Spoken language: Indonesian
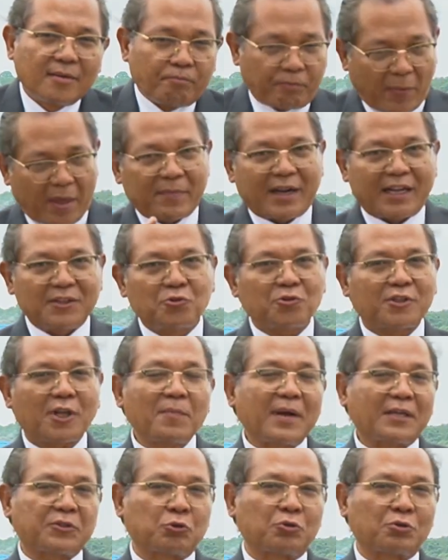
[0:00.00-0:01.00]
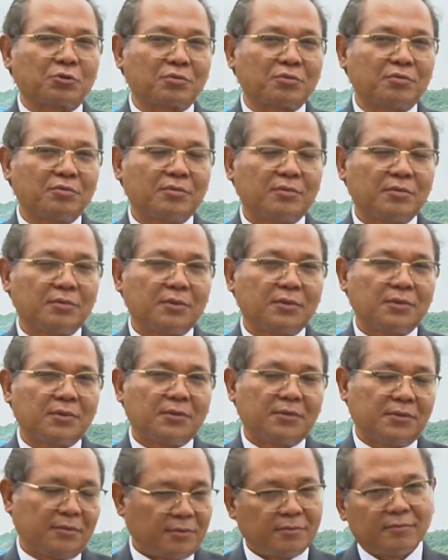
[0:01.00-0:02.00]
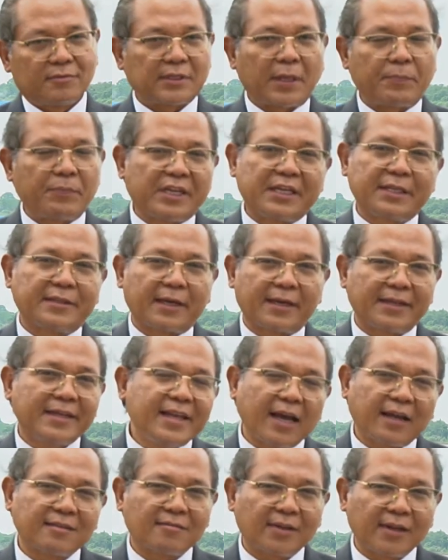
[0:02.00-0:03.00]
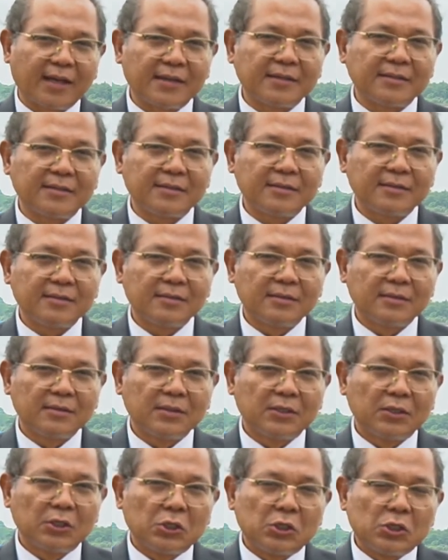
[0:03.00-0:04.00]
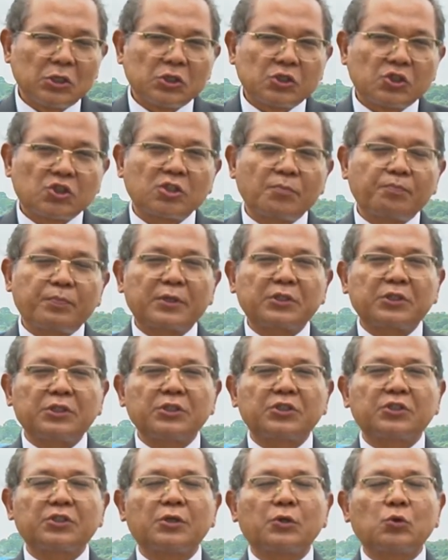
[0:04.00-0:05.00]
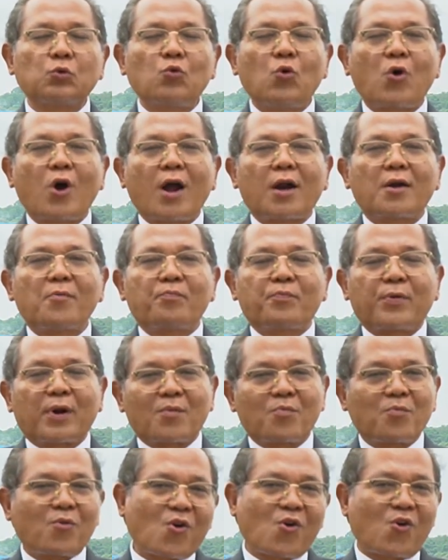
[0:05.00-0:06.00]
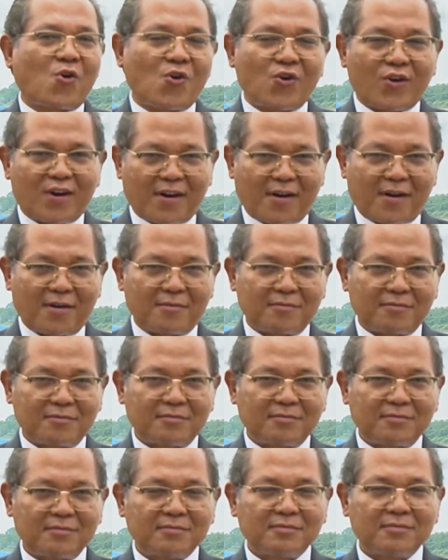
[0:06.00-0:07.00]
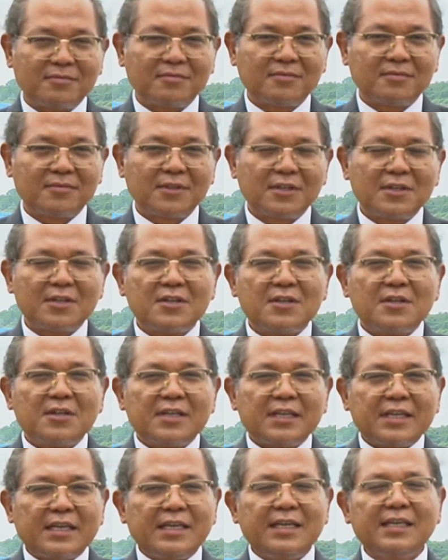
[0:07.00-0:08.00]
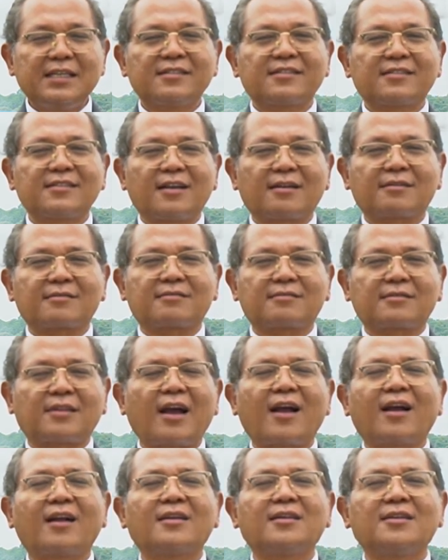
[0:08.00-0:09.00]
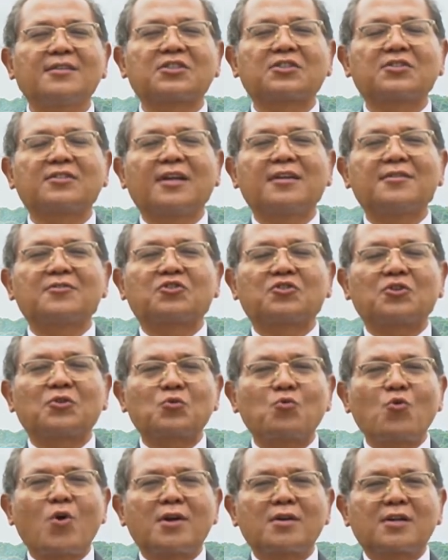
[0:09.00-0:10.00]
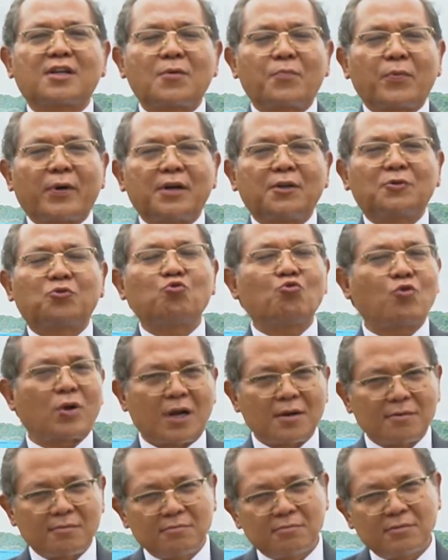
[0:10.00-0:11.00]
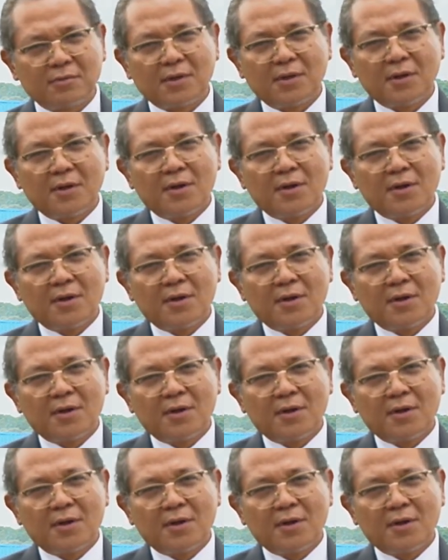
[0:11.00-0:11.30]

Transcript: Memang termasuk. Tapi kita lihatlah ini. Seperti seruan permohonan. Isak tangis dan seruan kepada Tuhan.